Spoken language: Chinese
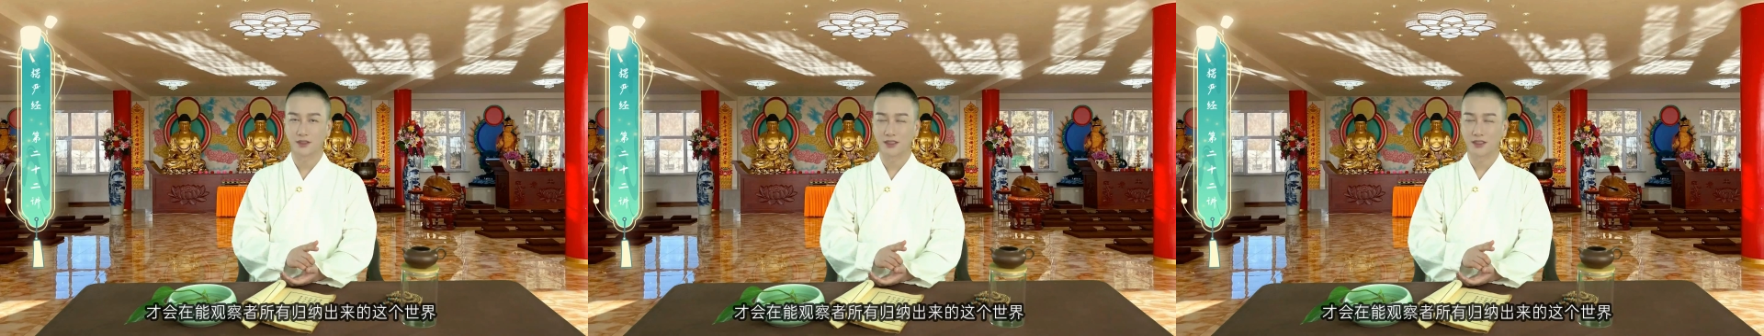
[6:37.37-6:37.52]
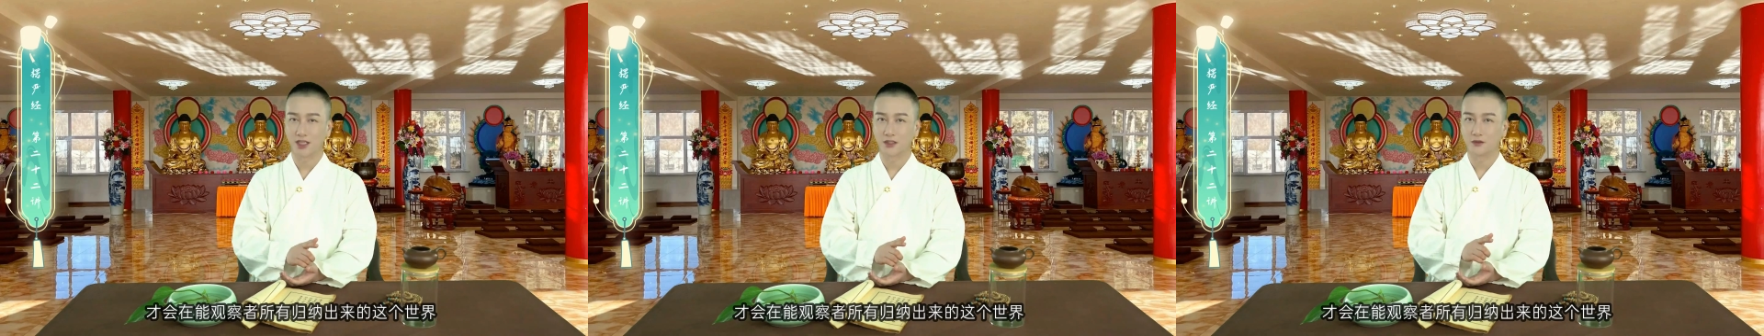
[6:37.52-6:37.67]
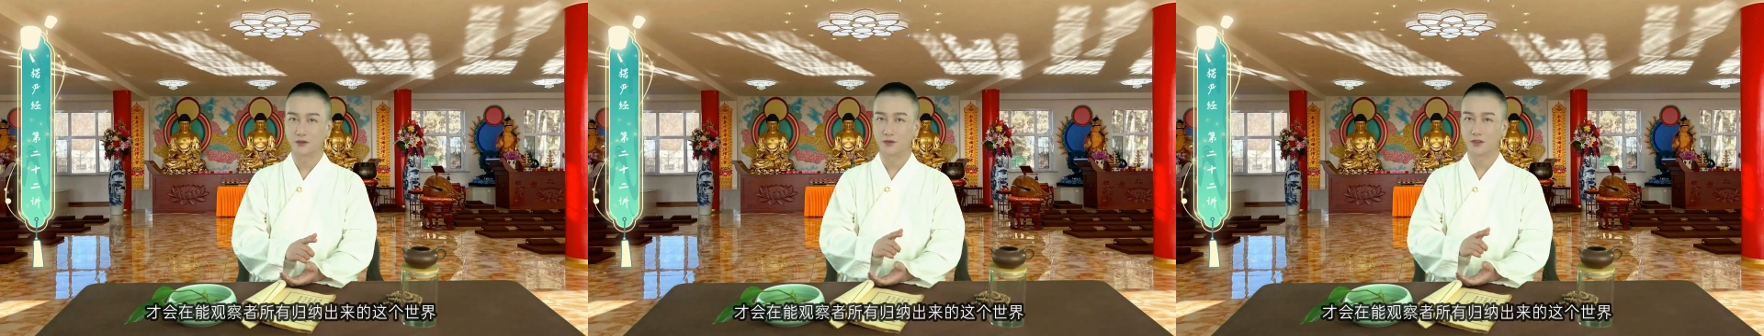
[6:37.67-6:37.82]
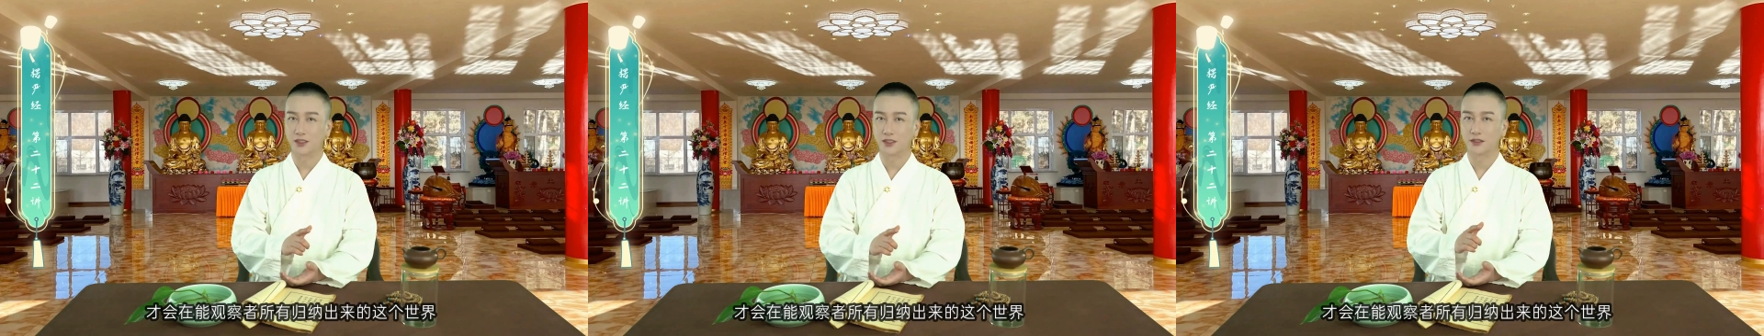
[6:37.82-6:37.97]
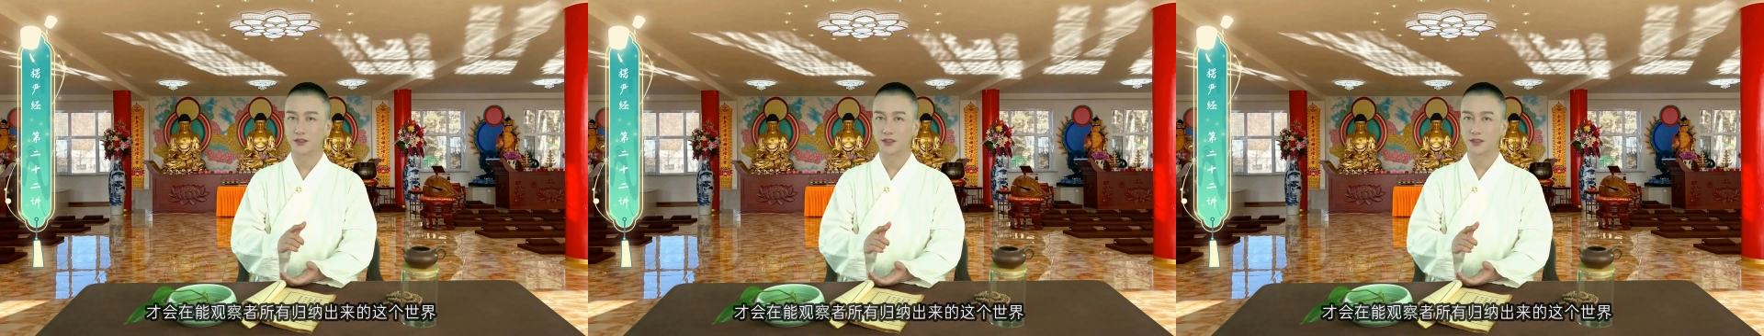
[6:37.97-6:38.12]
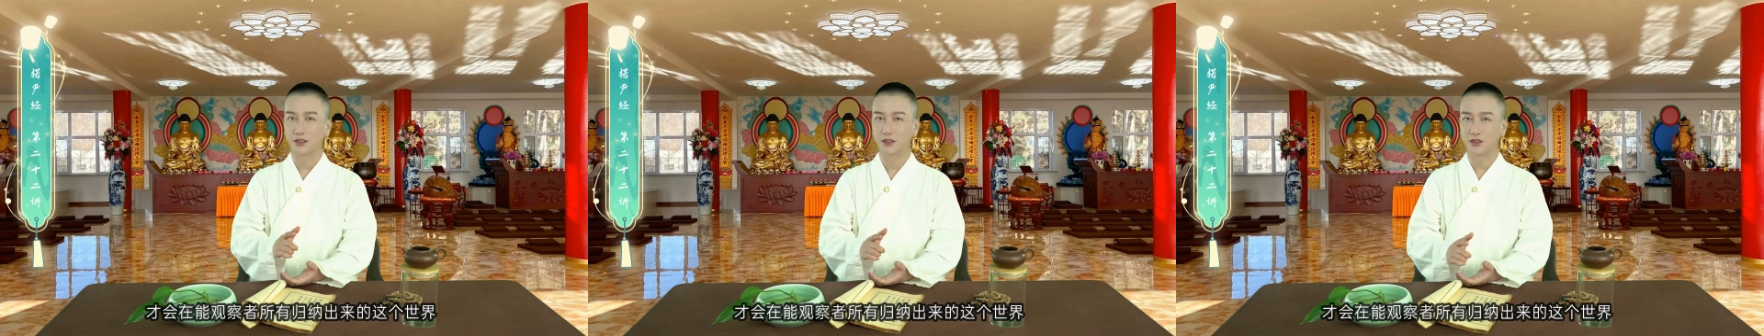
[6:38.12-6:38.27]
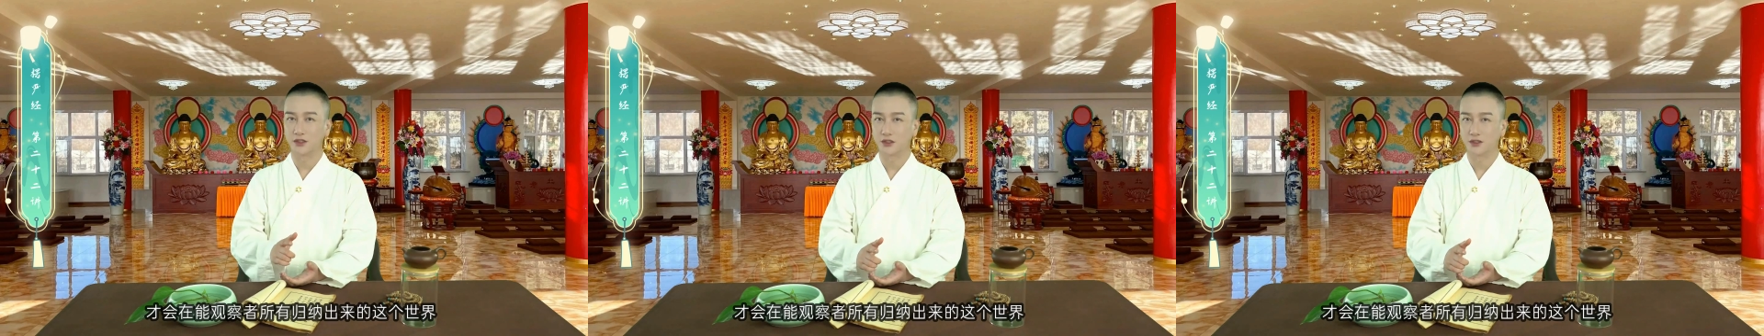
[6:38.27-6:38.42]
纳出来的这
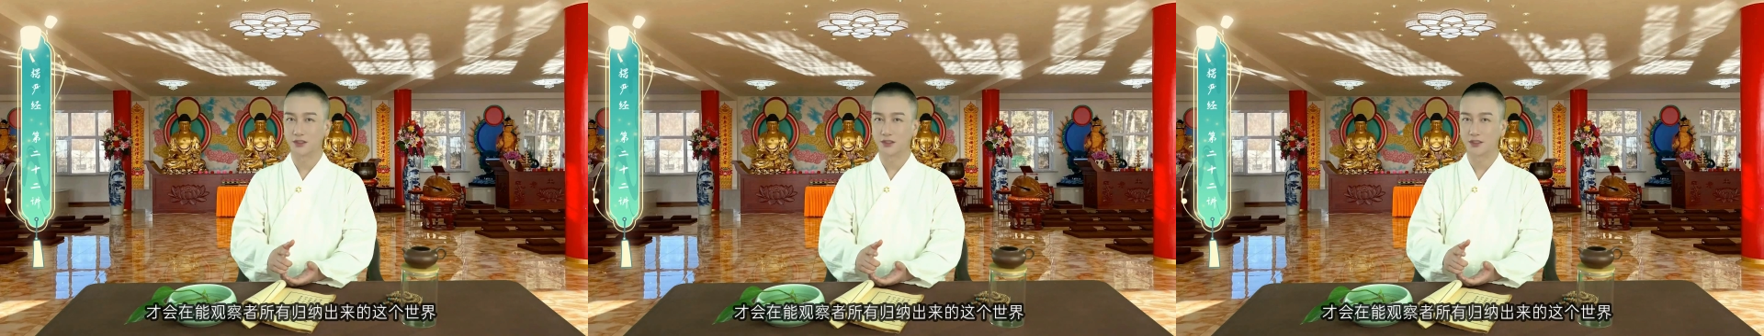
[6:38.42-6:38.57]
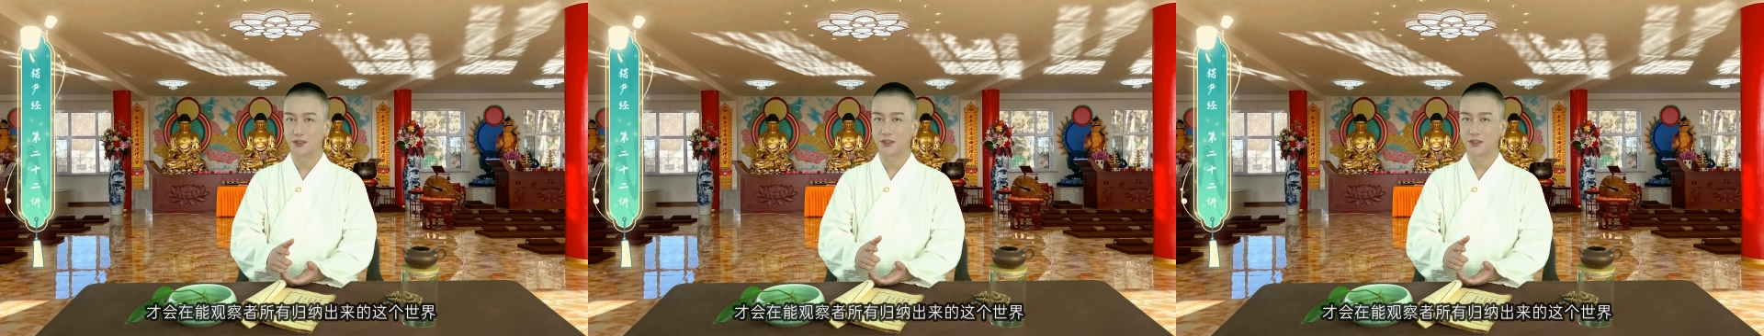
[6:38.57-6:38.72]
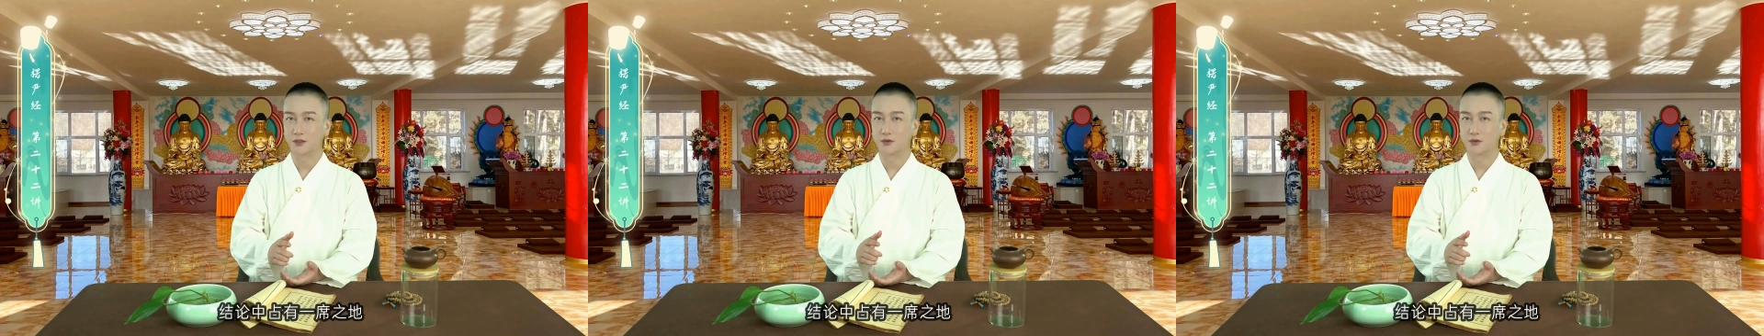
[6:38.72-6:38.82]
个世界结